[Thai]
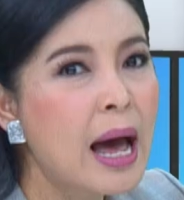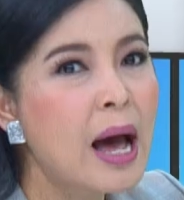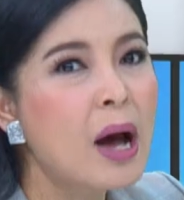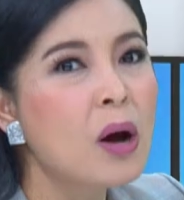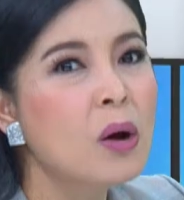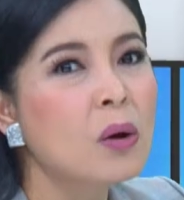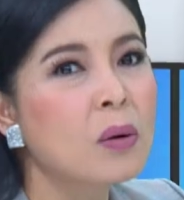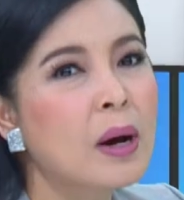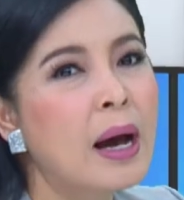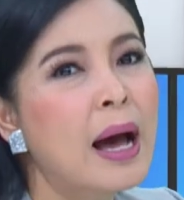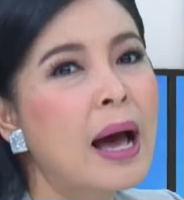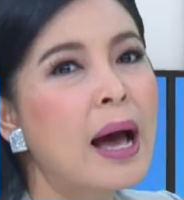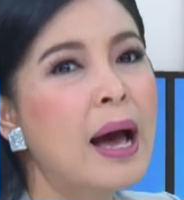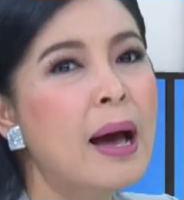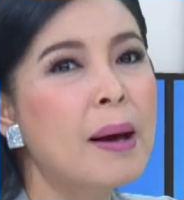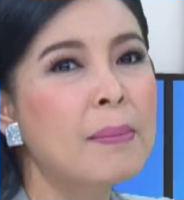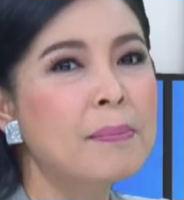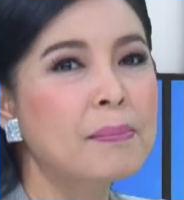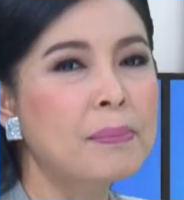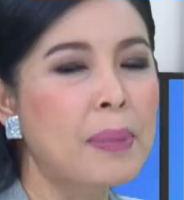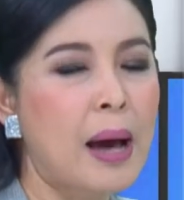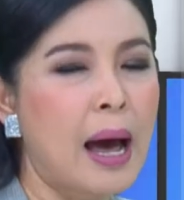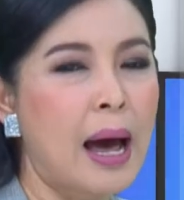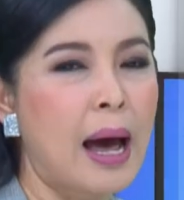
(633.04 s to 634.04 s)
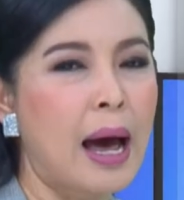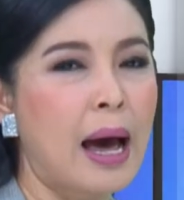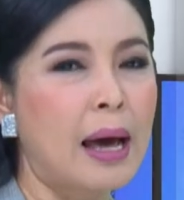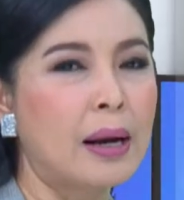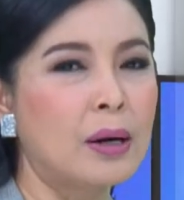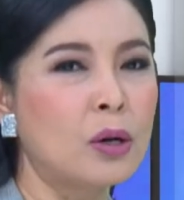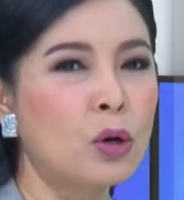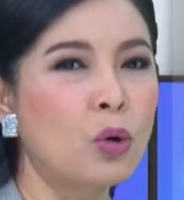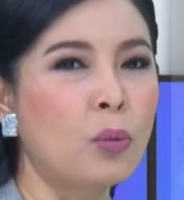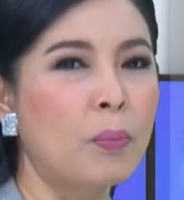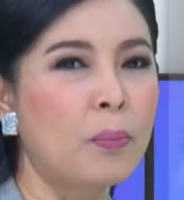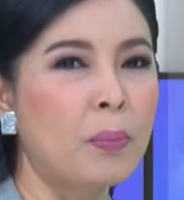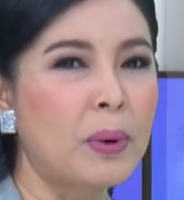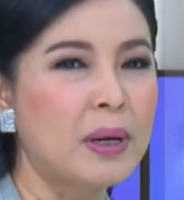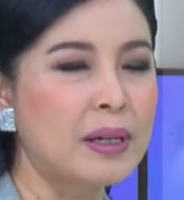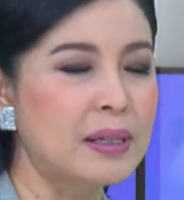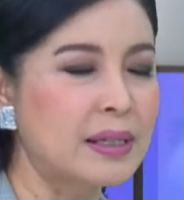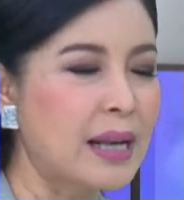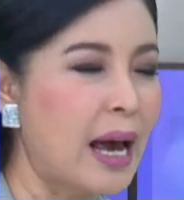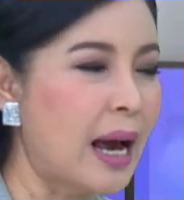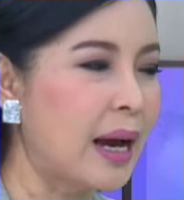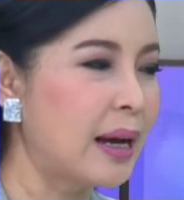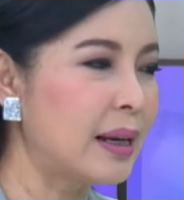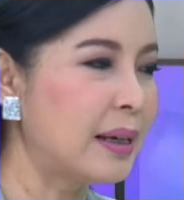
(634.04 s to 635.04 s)
ก้าวข้ามผ่านอุป
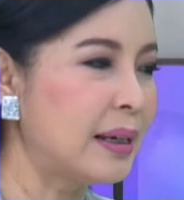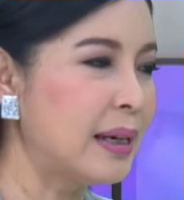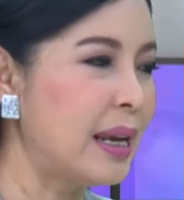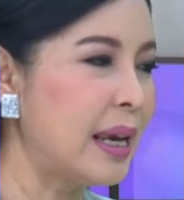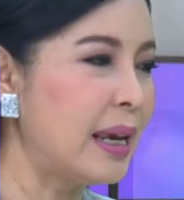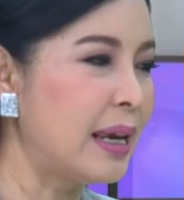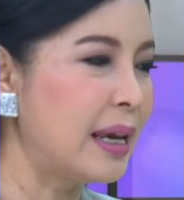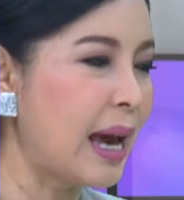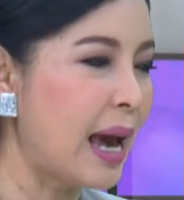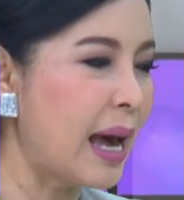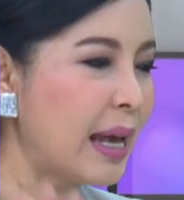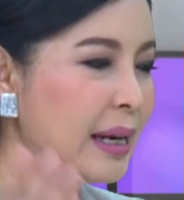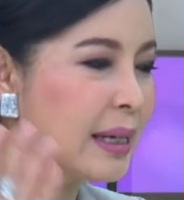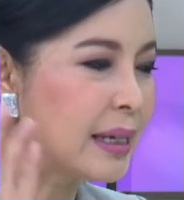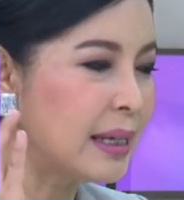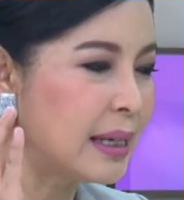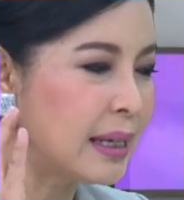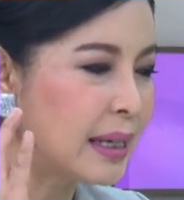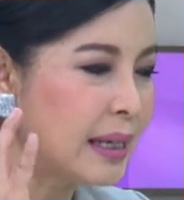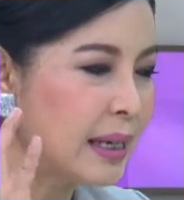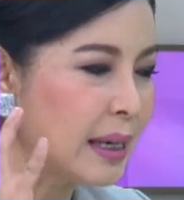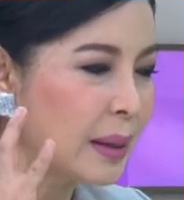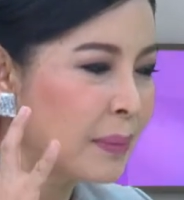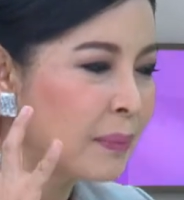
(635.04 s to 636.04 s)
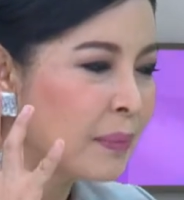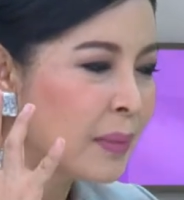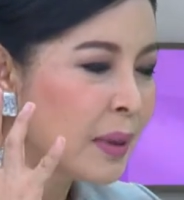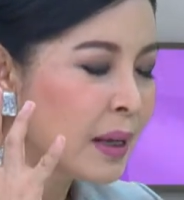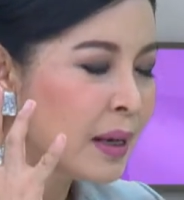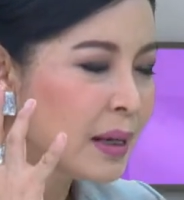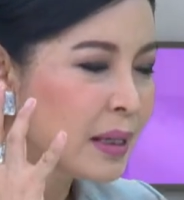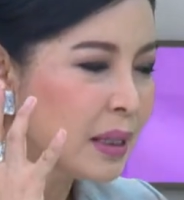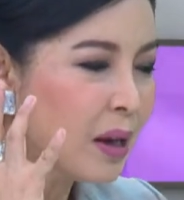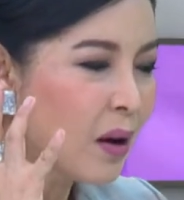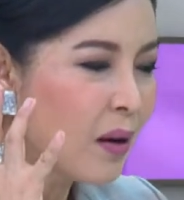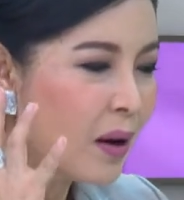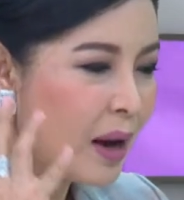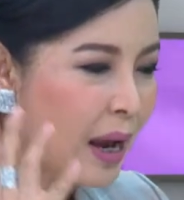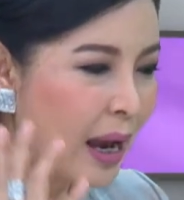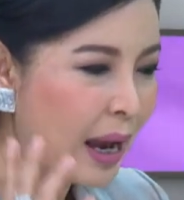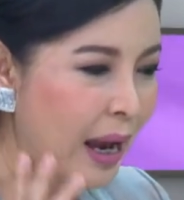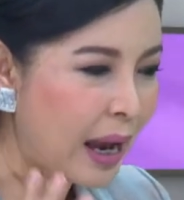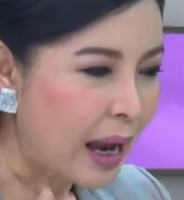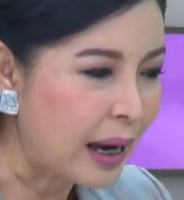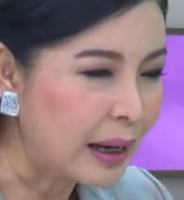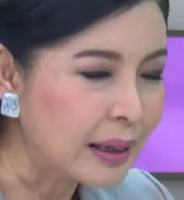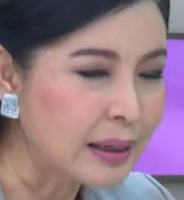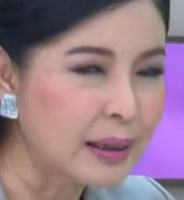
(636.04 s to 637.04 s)
สรรคในการที่ต้อง
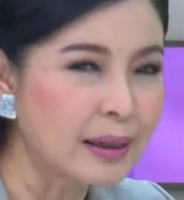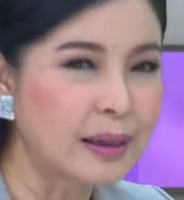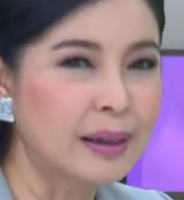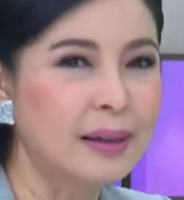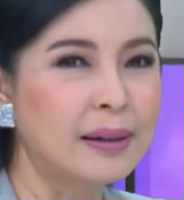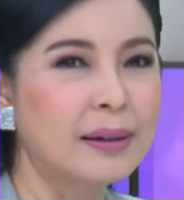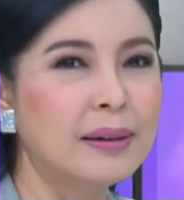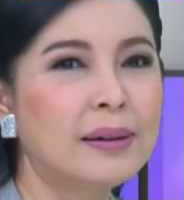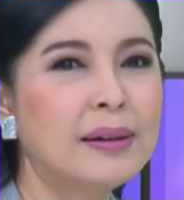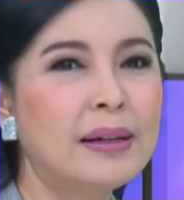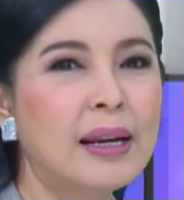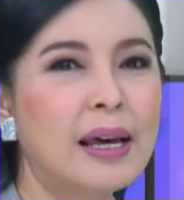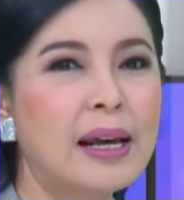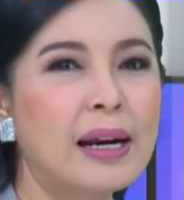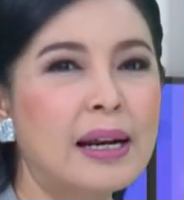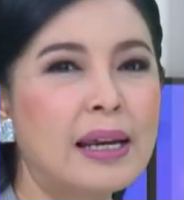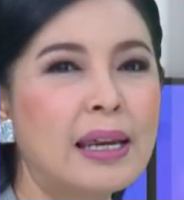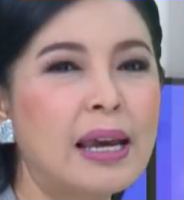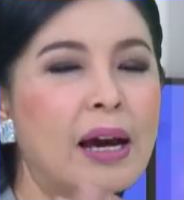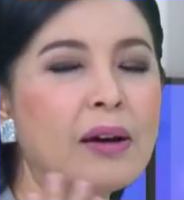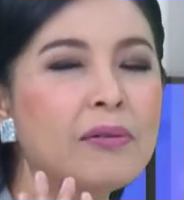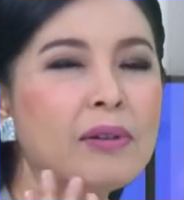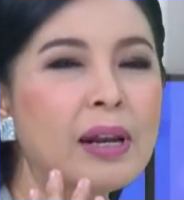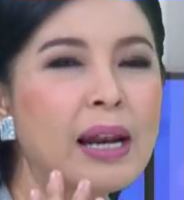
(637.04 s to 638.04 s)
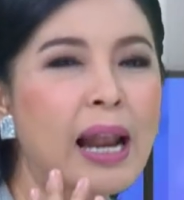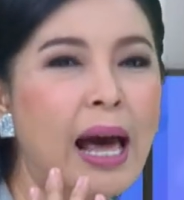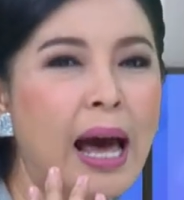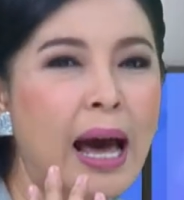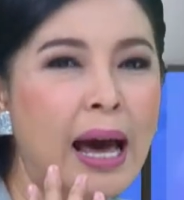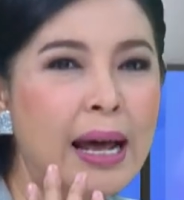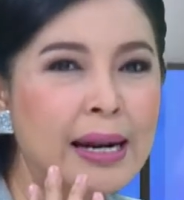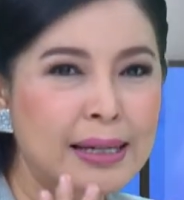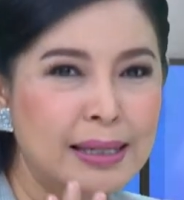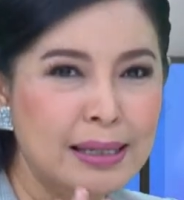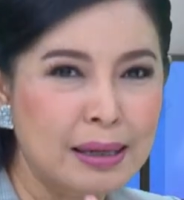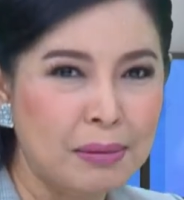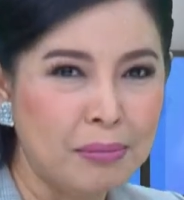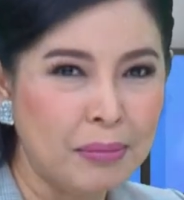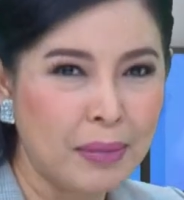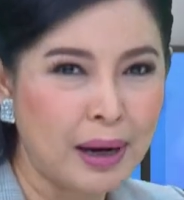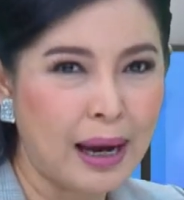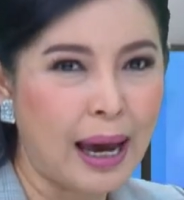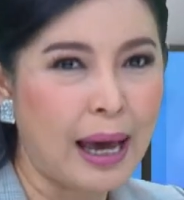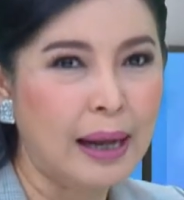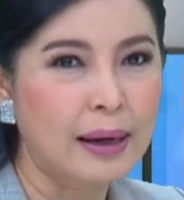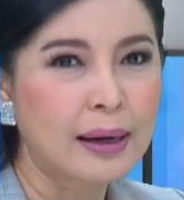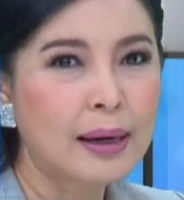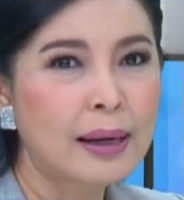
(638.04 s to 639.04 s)
หาเงินในระยะเวลาอัน
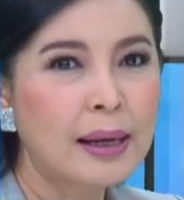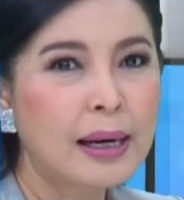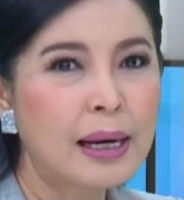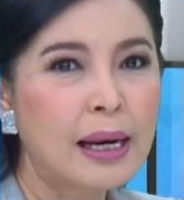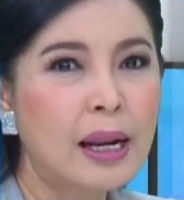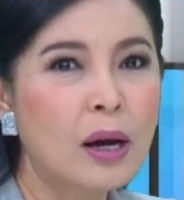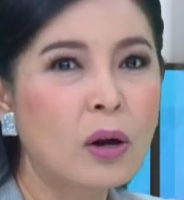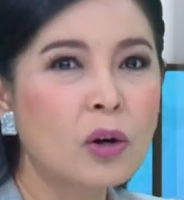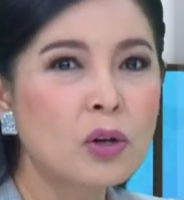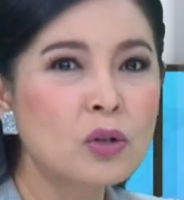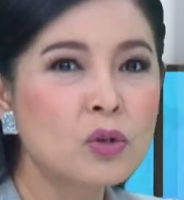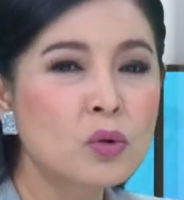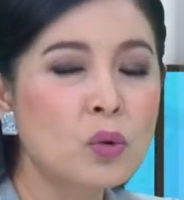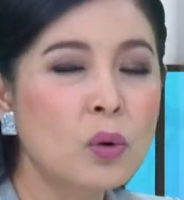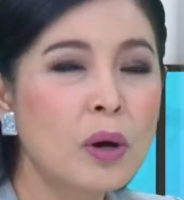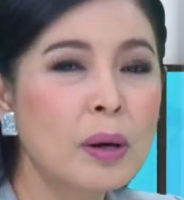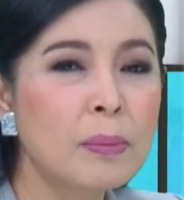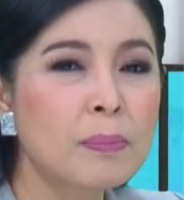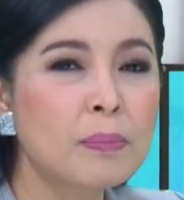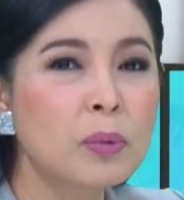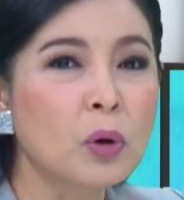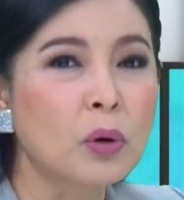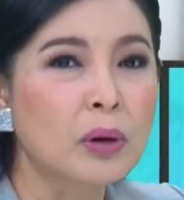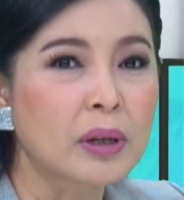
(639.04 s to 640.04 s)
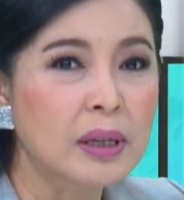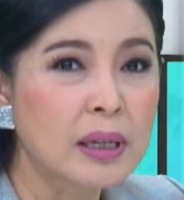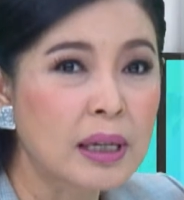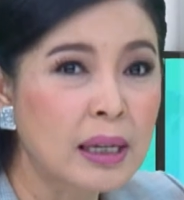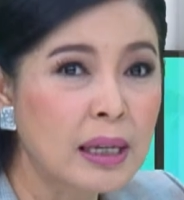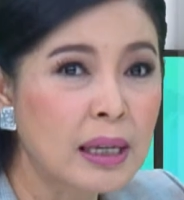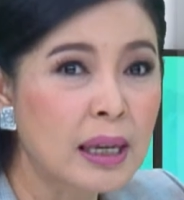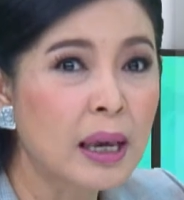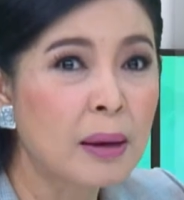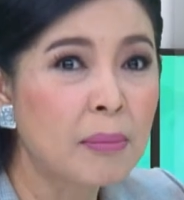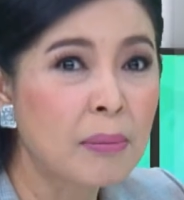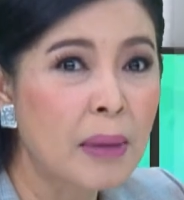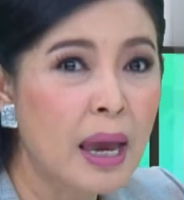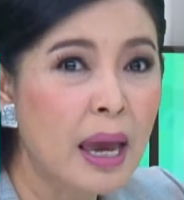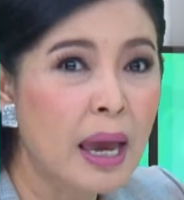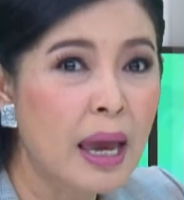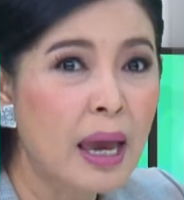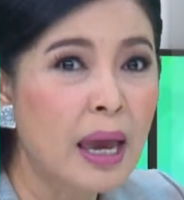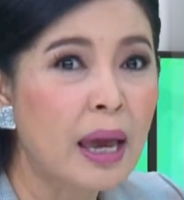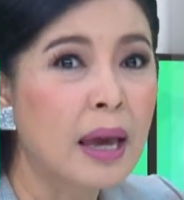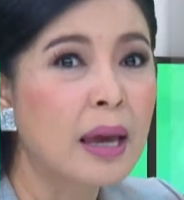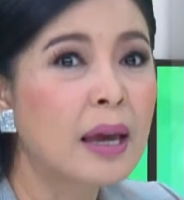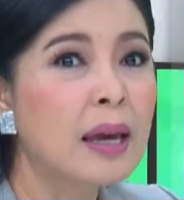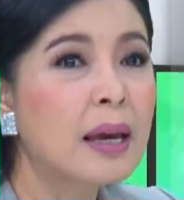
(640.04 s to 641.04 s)
จำกัดแล้วก็ช่วยปลดหนี้ให้แม่
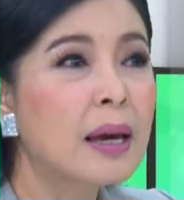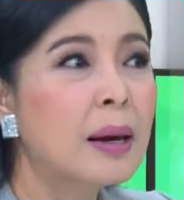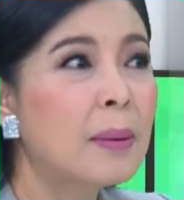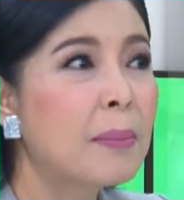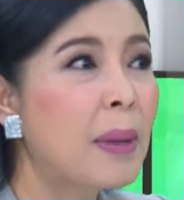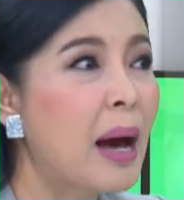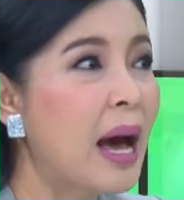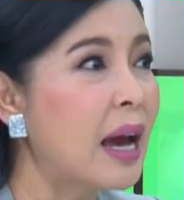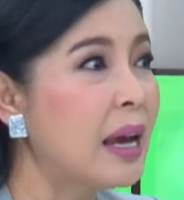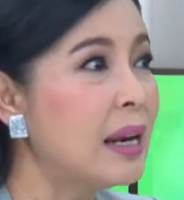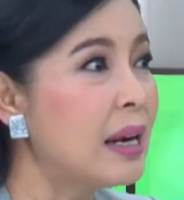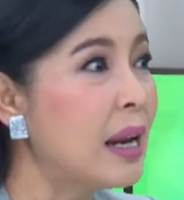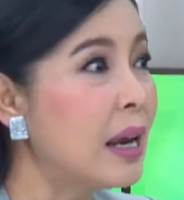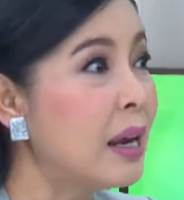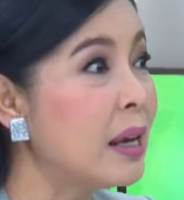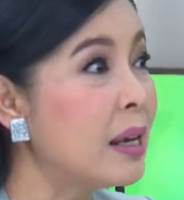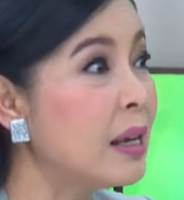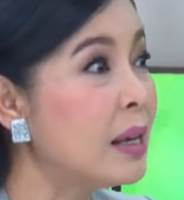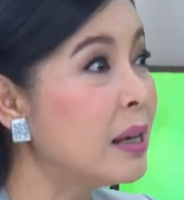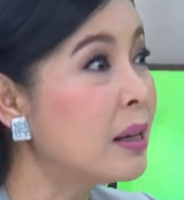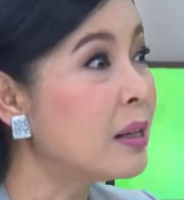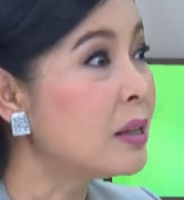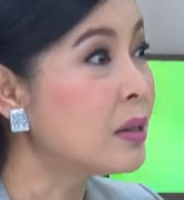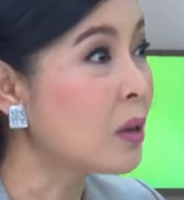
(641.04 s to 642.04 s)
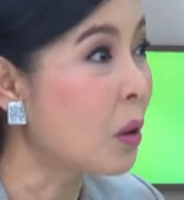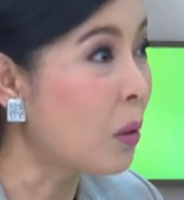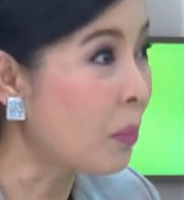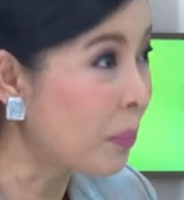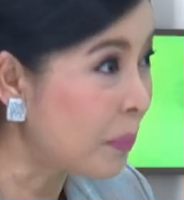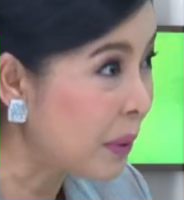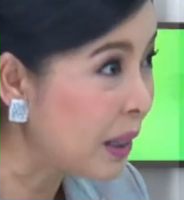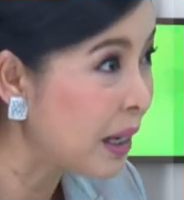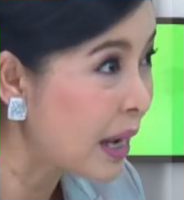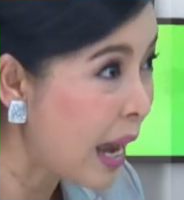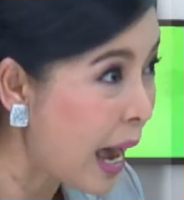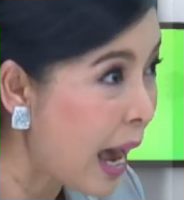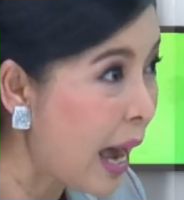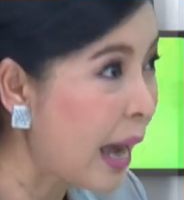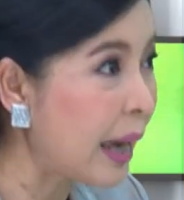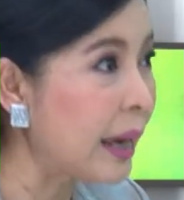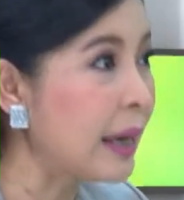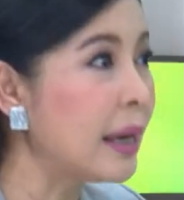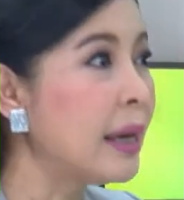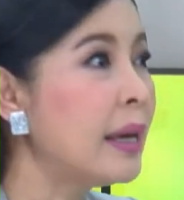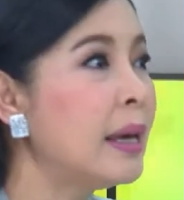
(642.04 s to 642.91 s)
ภายในสองปีได้